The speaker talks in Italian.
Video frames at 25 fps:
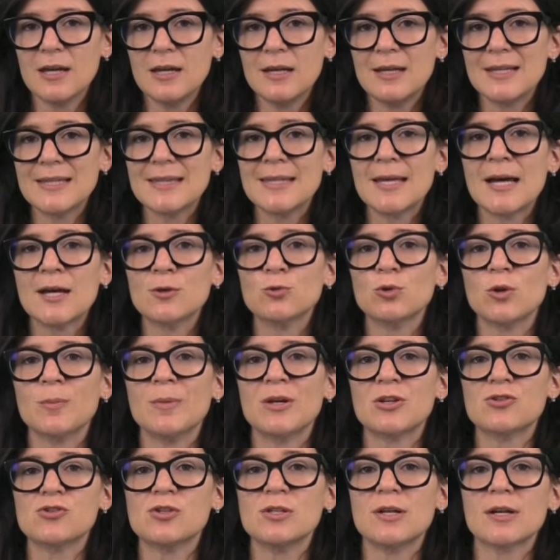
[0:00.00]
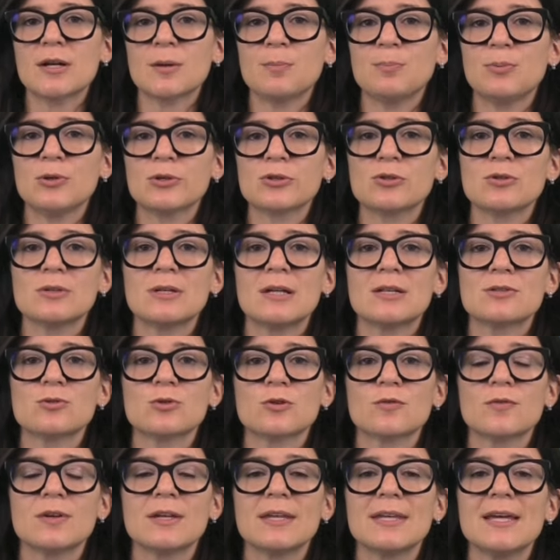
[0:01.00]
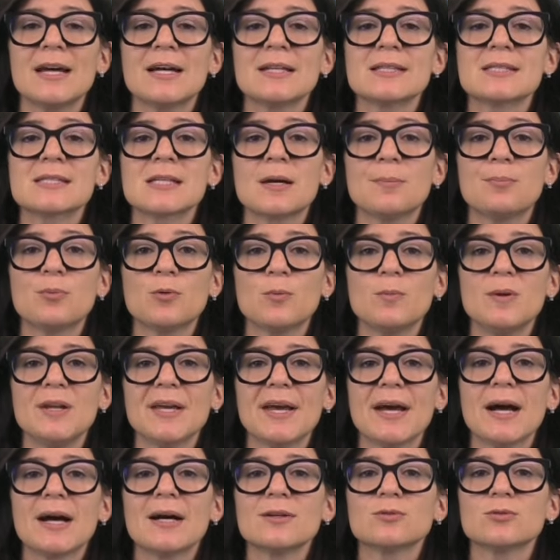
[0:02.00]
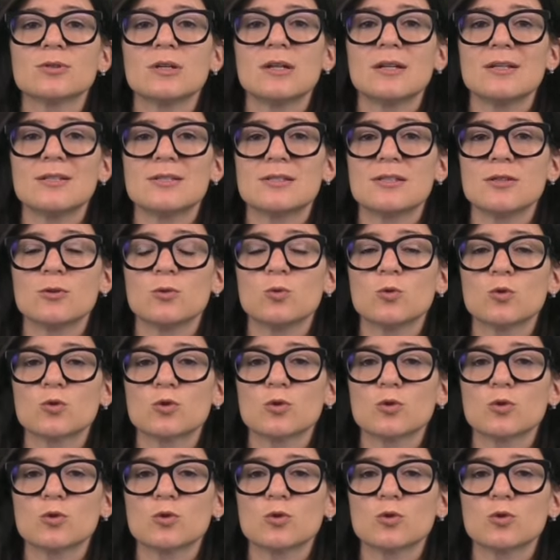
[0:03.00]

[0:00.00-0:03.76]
Il dato emerge dal rapporto della sorveglianza pubblicato dall'Istituto